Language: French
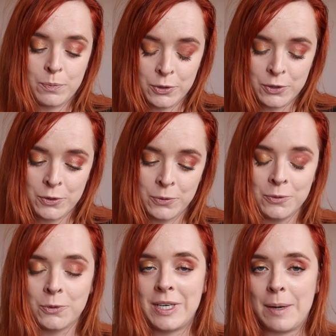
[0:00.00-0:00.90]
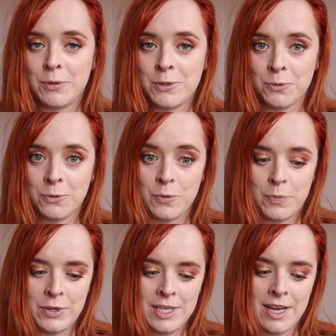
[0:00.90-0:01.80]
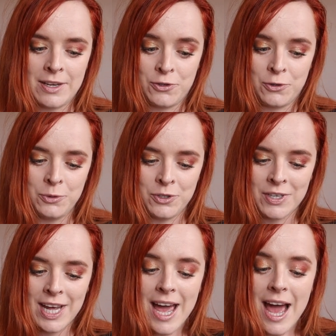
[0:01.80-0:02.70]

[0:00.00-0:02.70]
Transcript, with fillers: Potion, donc la potion de Polyjuice,